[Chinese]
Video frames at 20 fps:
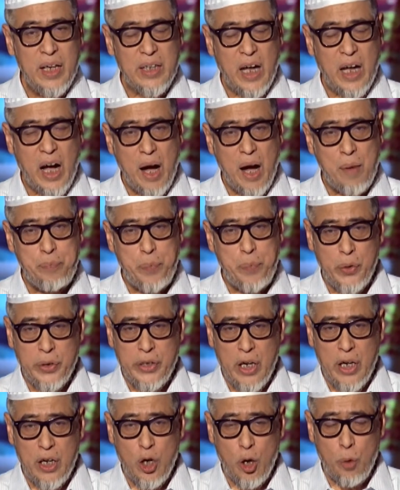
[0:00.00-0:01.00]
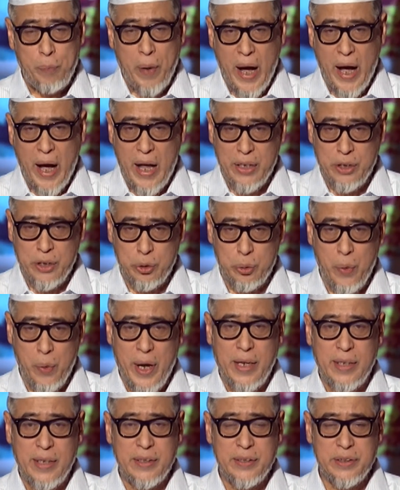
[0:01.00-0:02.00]
它不能够判
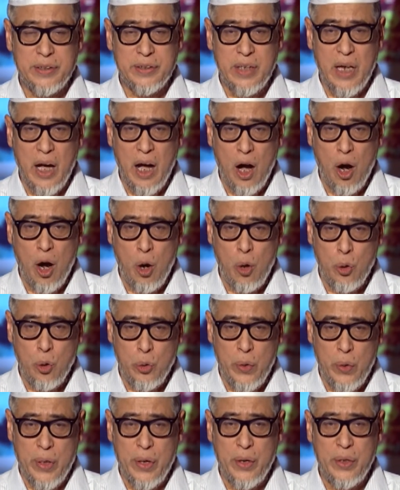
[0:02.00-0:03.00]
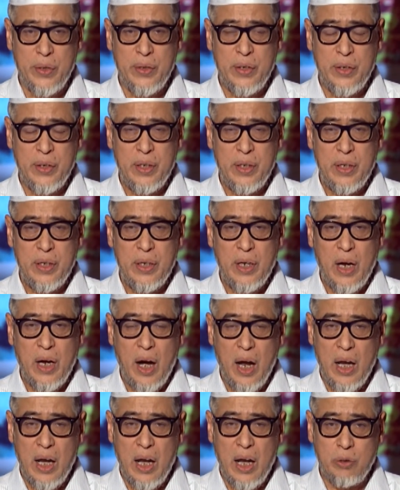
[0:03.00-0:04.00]
断超越
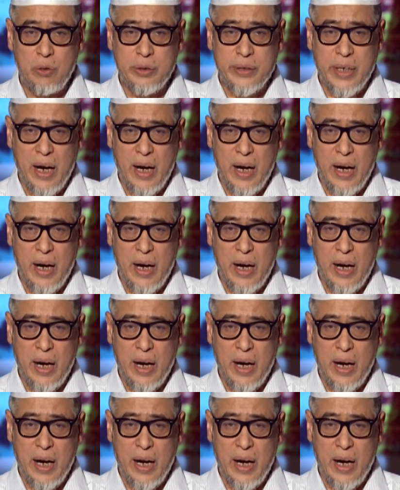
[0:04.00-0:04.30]
阿拉夫